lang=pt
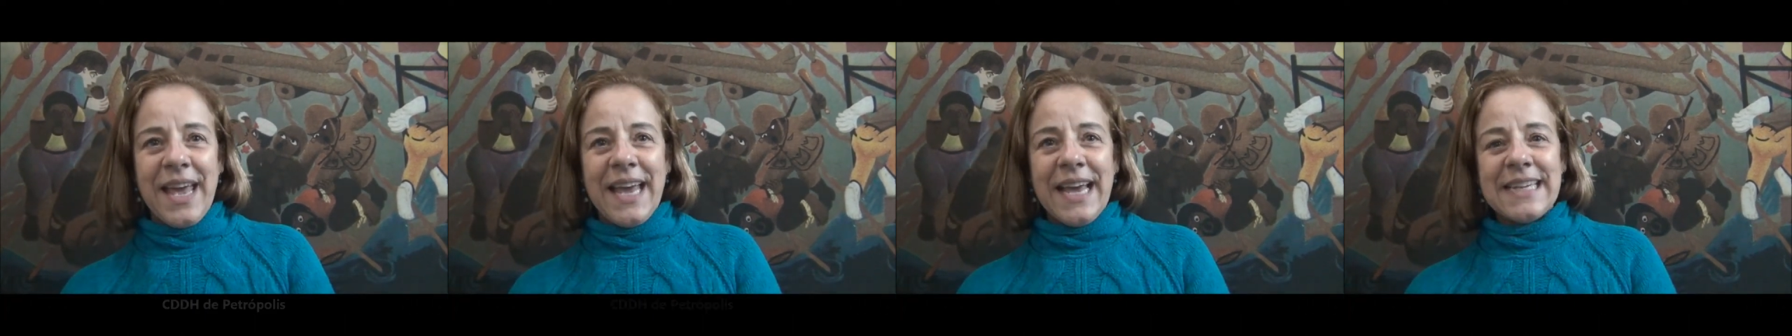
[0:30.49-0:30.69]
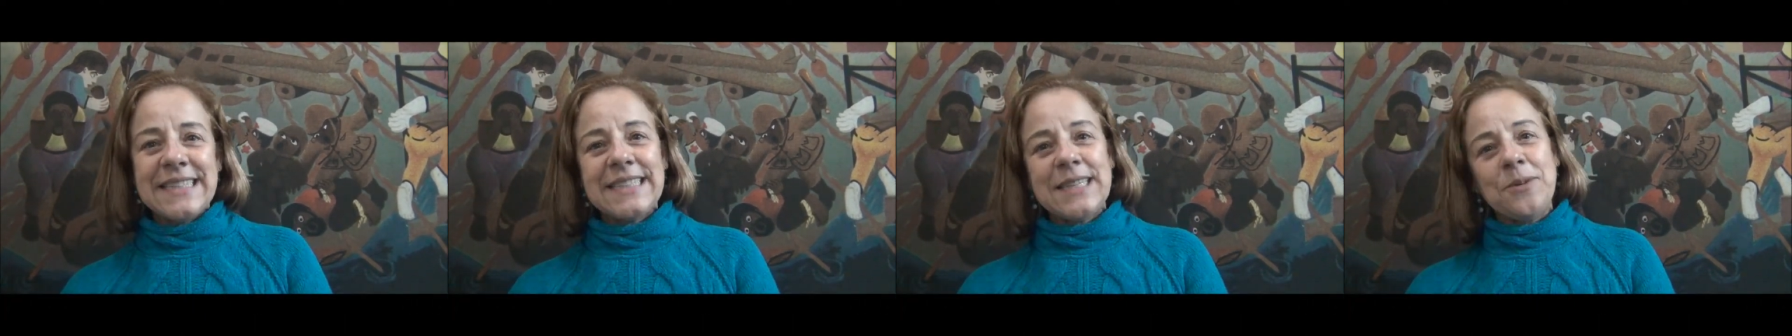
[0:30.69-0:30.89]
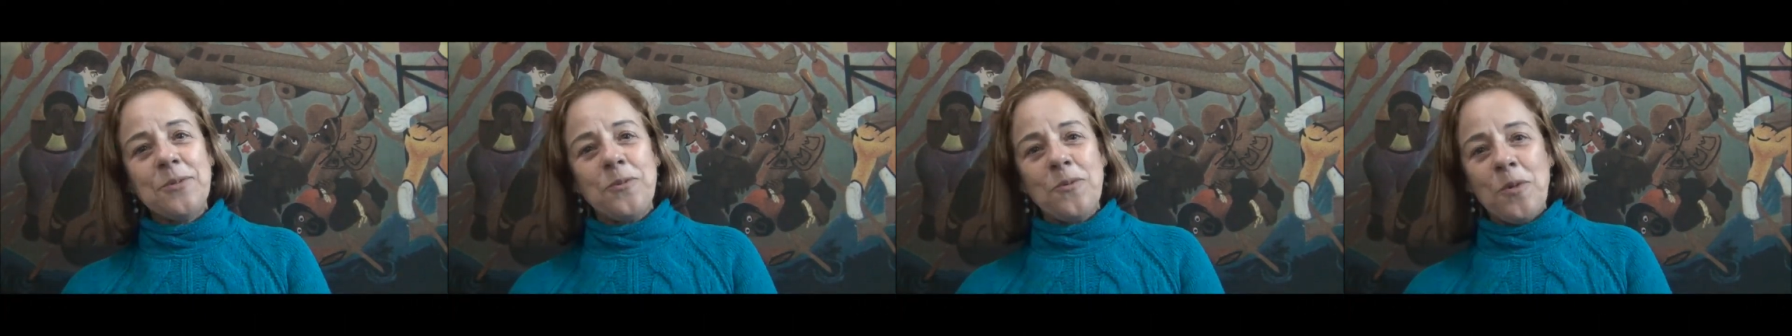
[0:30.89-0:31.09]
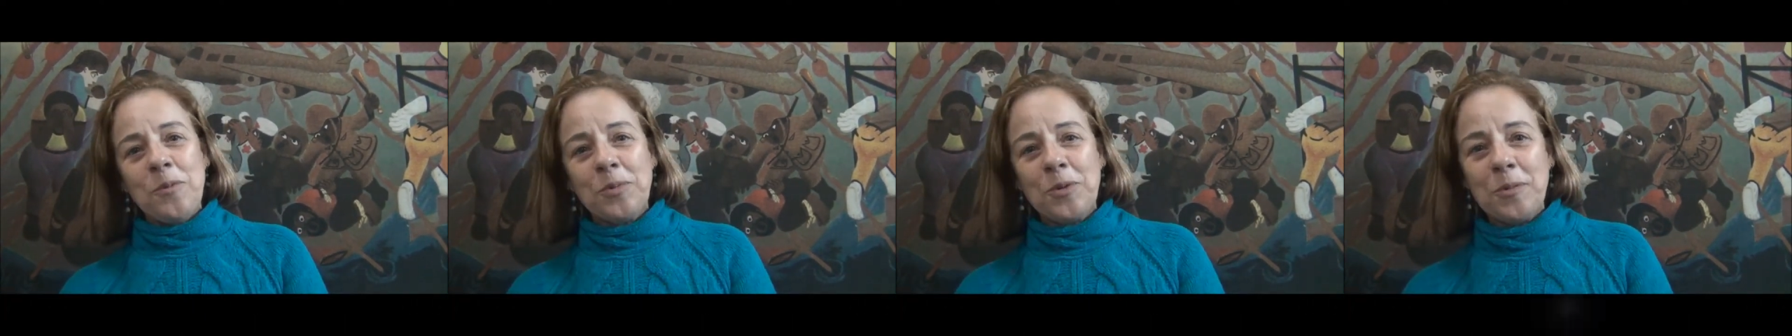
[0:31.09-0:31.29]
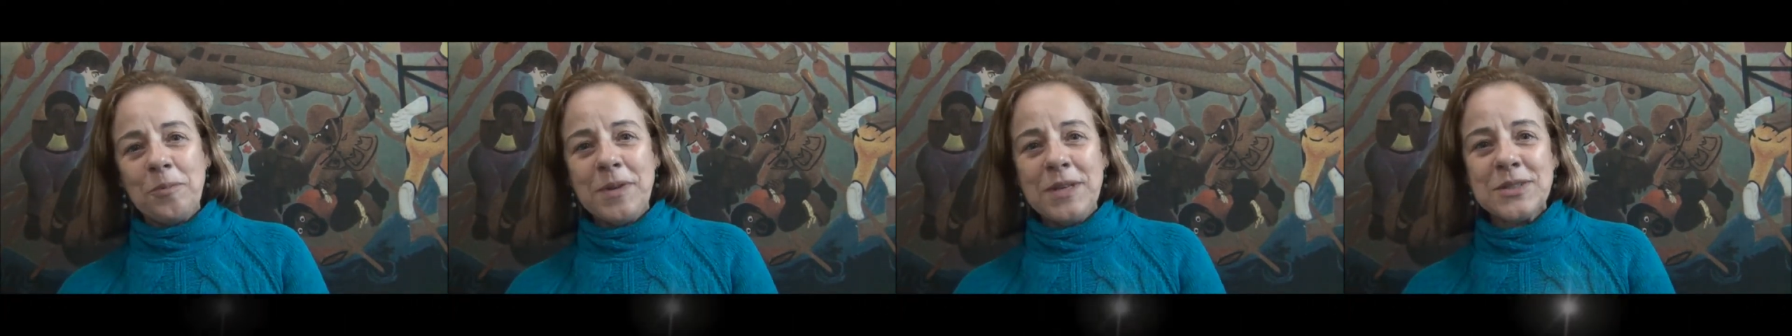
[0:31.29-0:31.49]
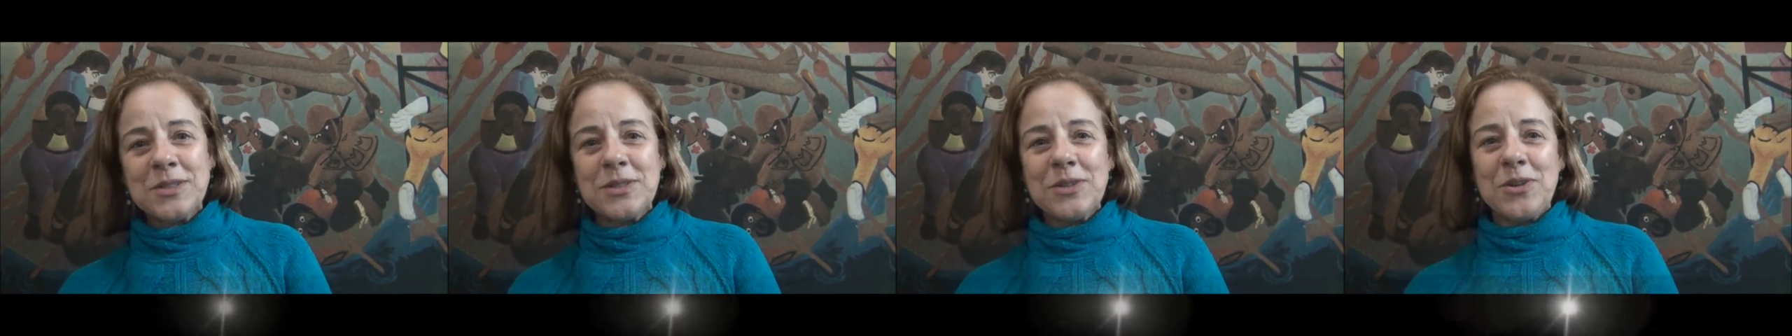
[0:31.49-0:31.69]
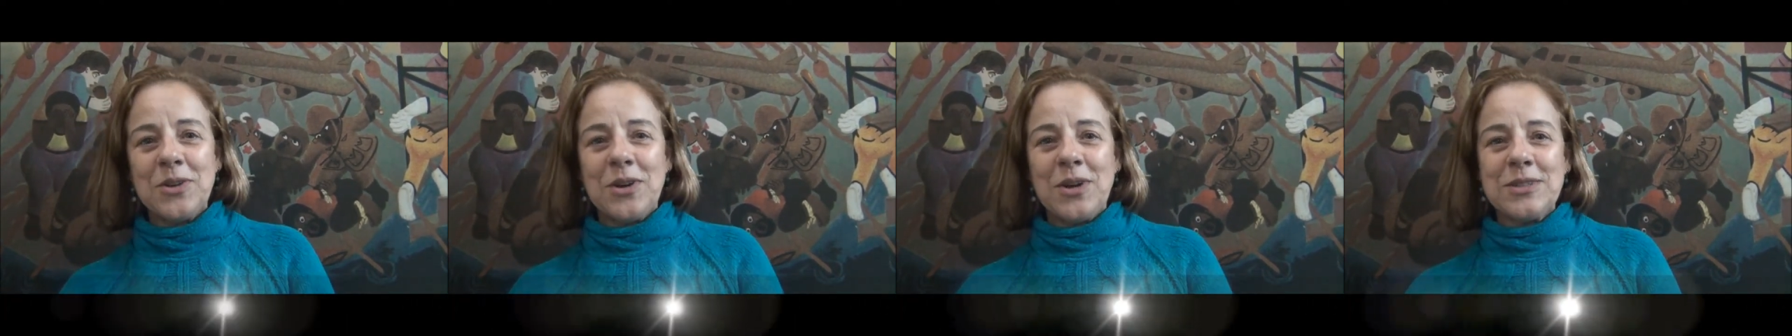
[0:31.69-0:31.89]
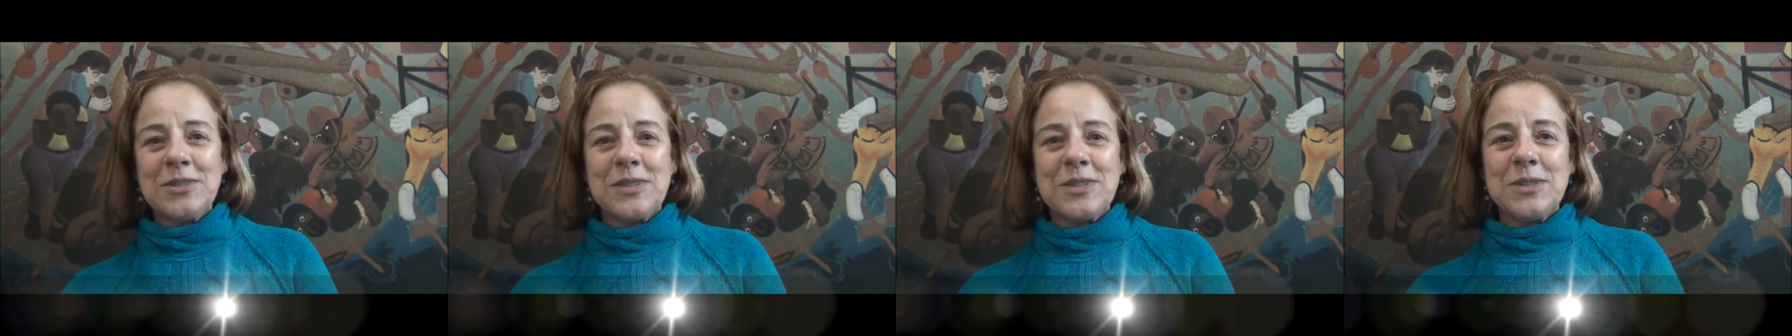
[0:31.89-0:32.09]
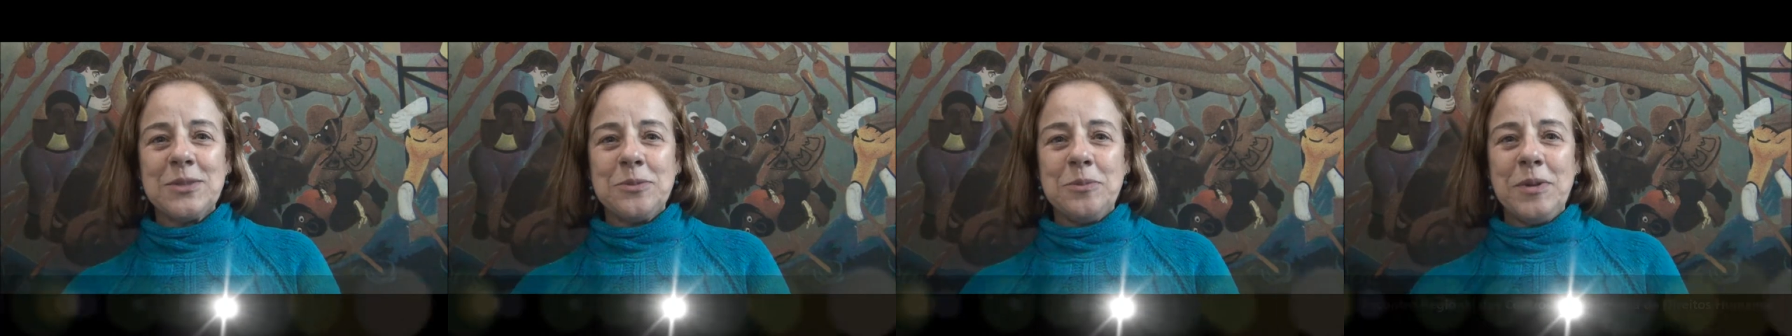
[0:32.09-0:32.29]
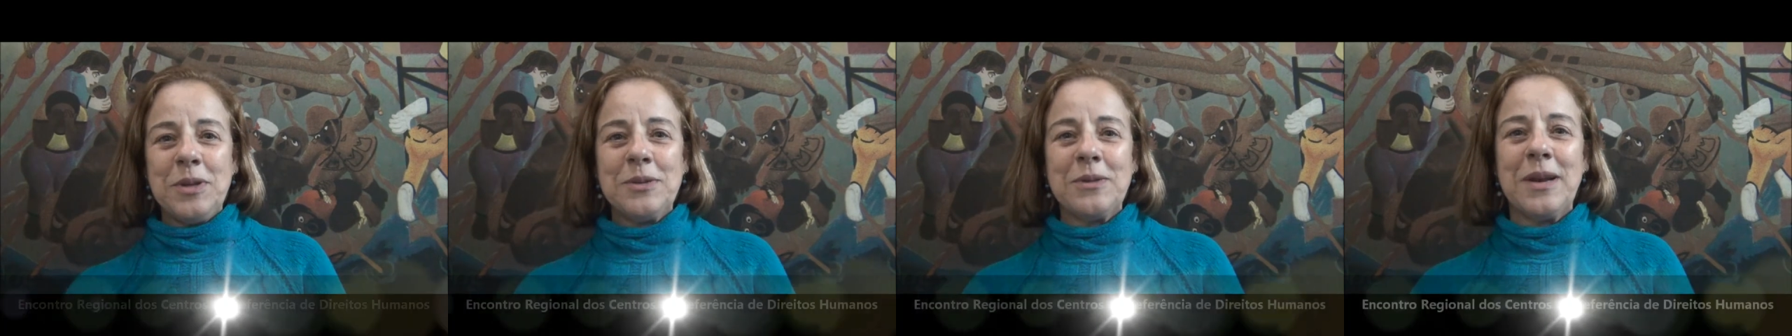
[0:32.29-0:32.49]
Esse era um compromisso nosso
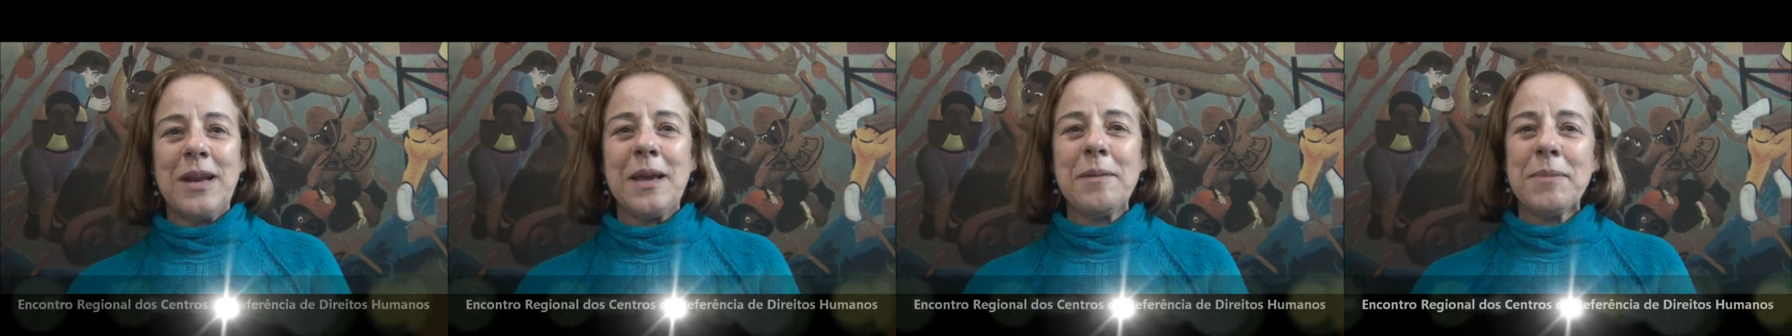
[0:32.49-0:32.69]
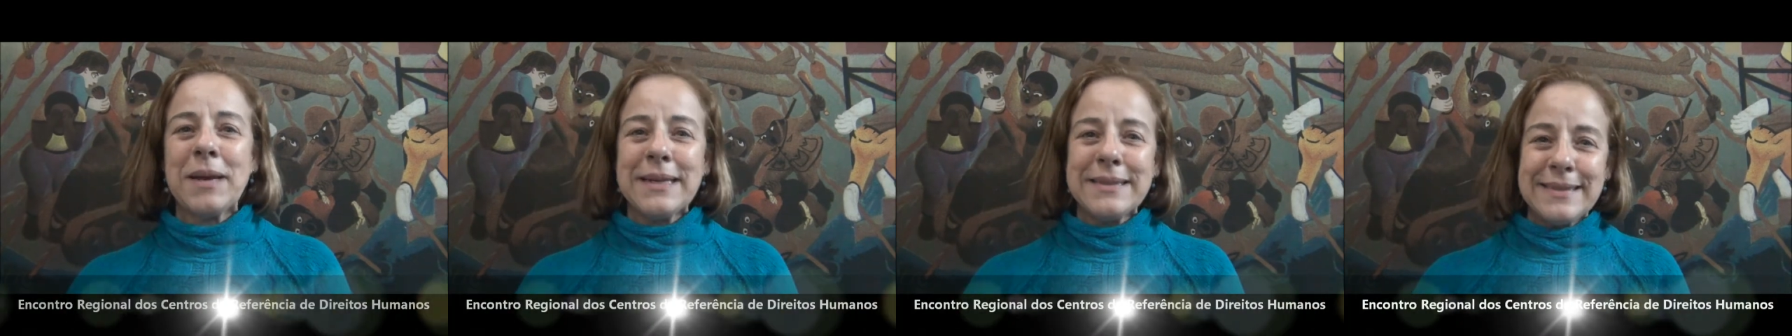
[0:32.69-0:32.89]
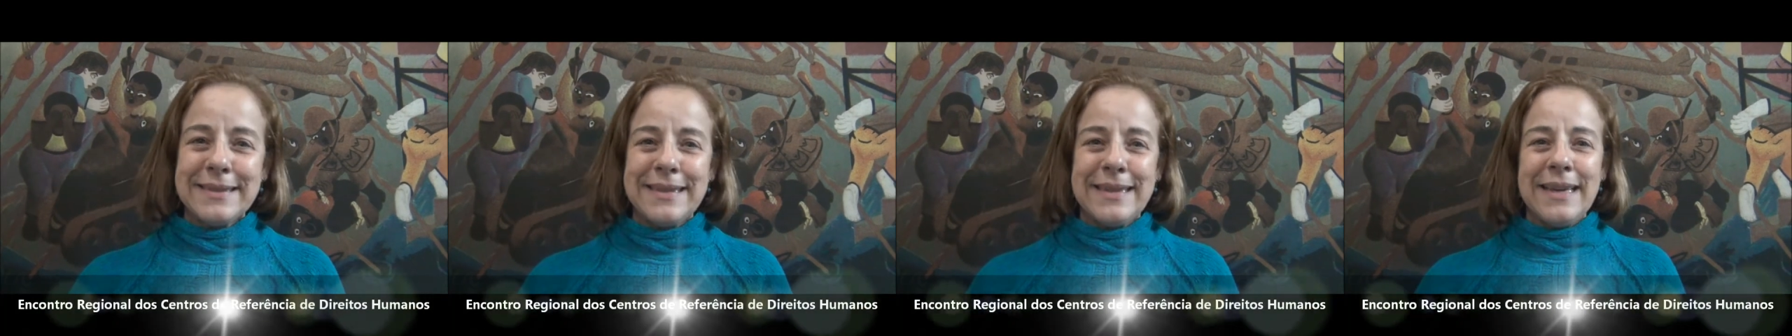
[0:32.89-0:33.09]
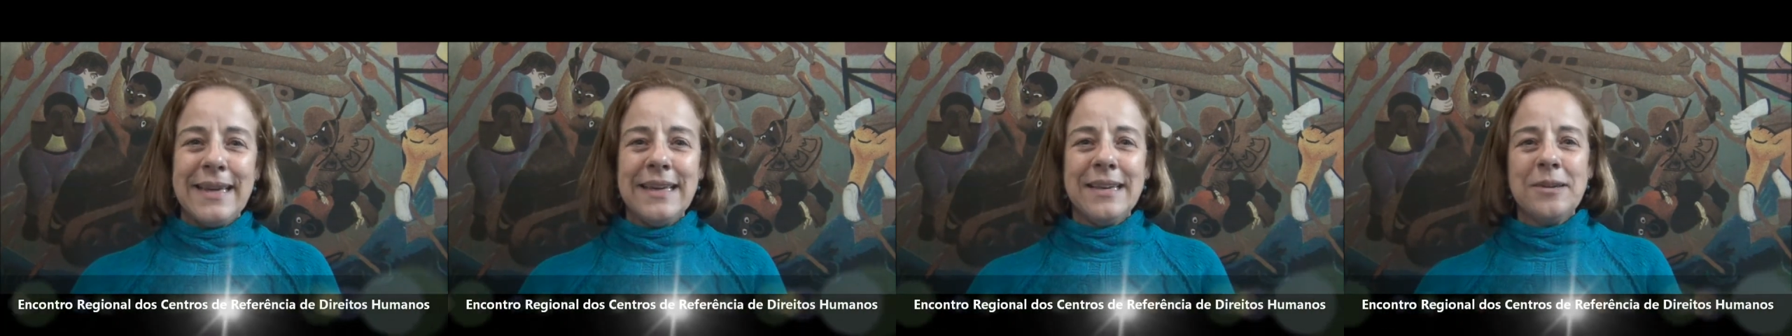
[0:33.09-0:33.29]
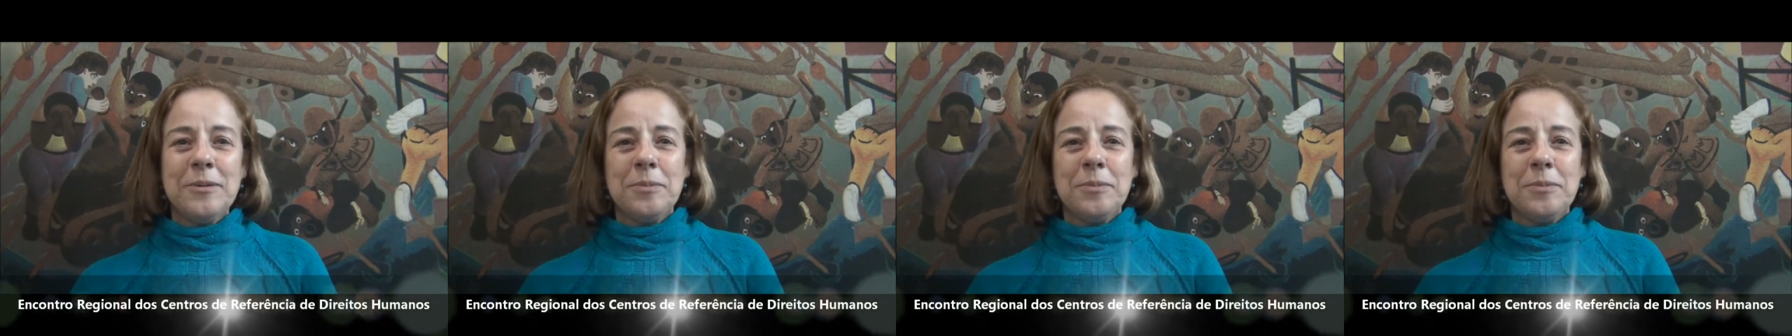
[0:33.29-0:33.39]
assumido lá em Brasília,